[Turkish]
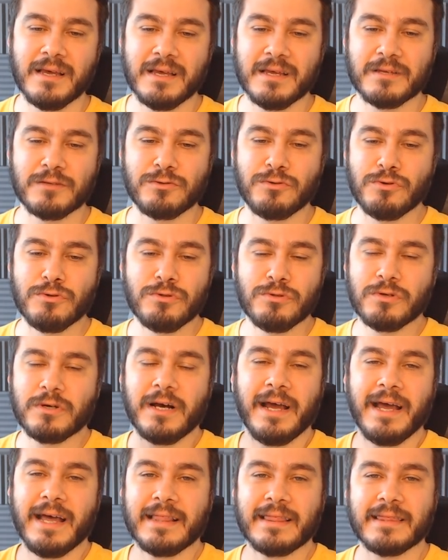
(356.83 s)
günlük
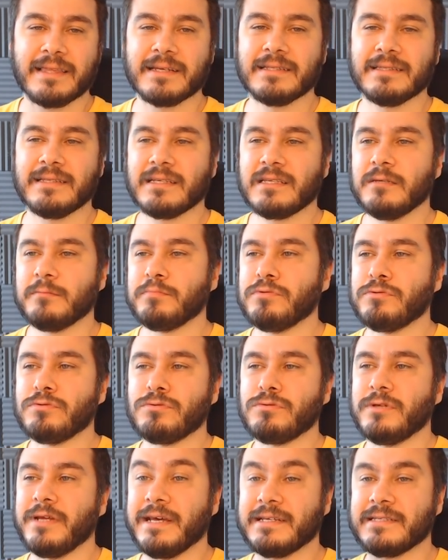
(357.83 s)
hayatlarındaki bir
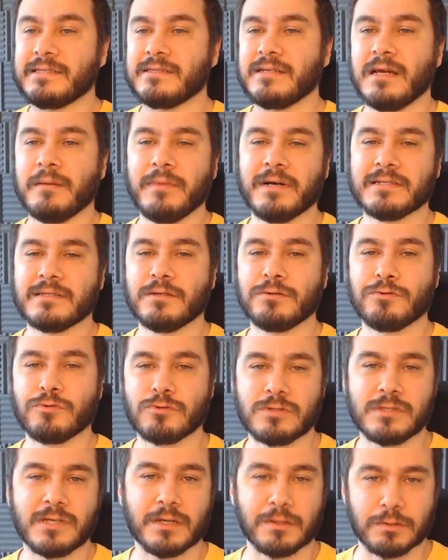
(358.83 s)
sürü ekstra masa
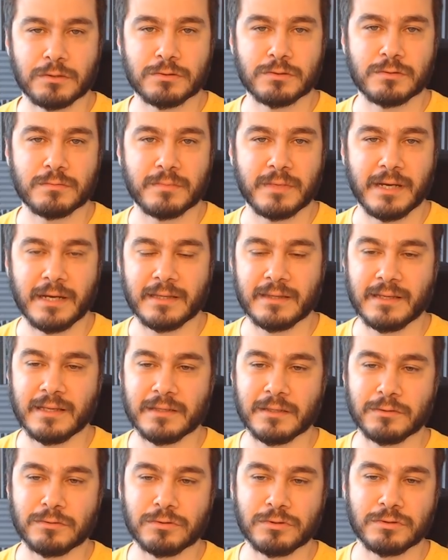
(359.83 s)
yükse alıyorsun bir yandan
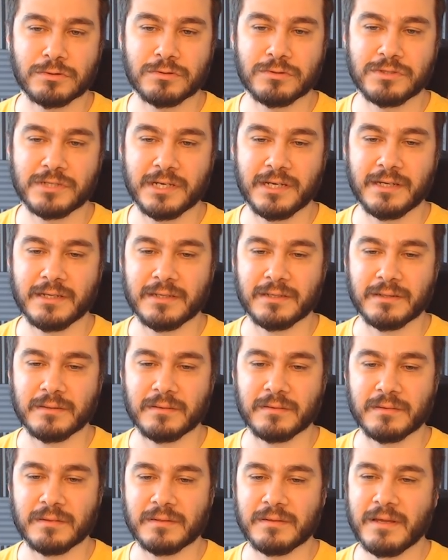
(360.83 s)
da düşününce. Ee,
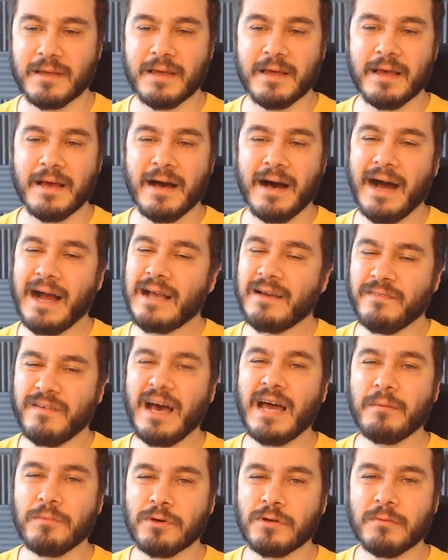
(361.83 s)
hak
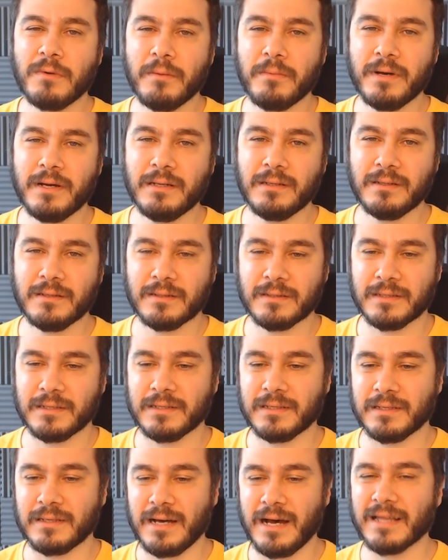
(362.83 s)
vermiyorum ama e,
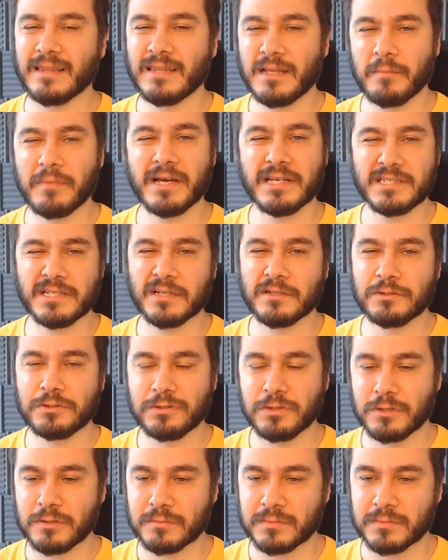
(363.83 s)
anlamaya çalışıyorum